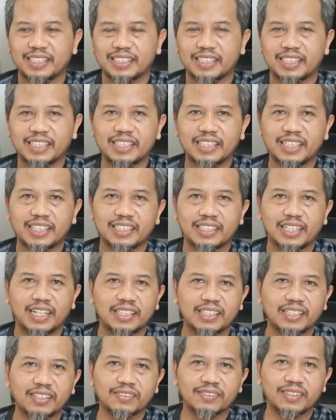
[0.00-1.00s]
Jadi yang dia
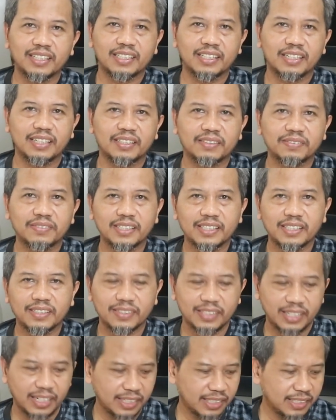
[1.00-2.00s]
tiru adalah
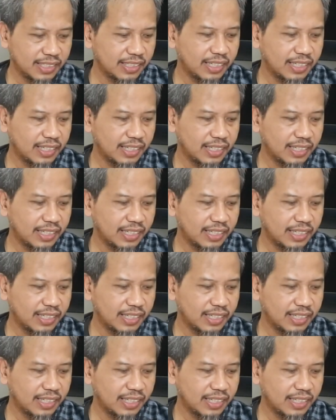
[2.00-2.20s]
video saya